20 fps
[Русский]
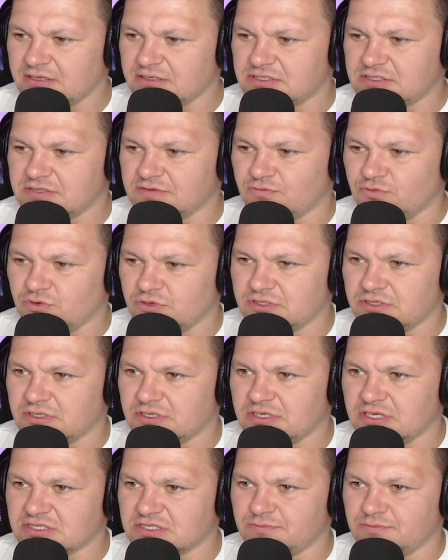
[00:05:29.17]
Сегодня
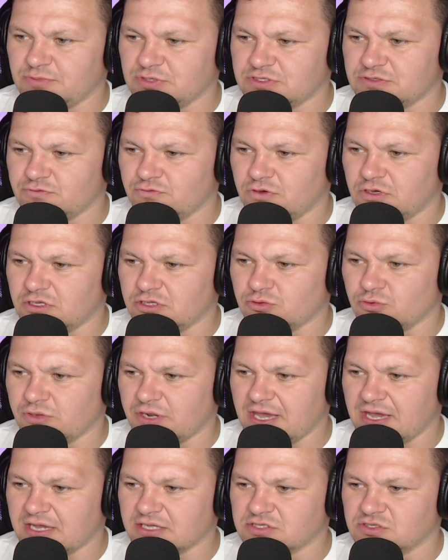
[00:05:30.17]
я записываю эту
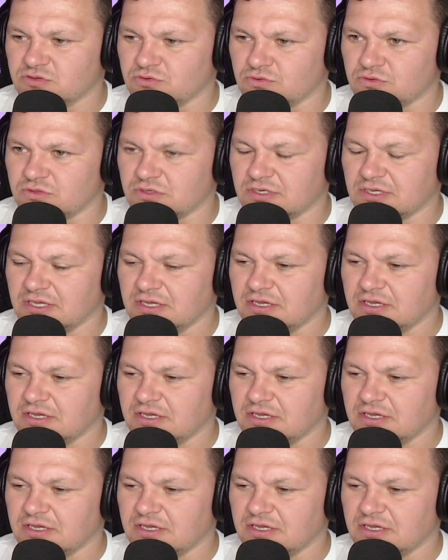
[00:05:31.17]
реакцию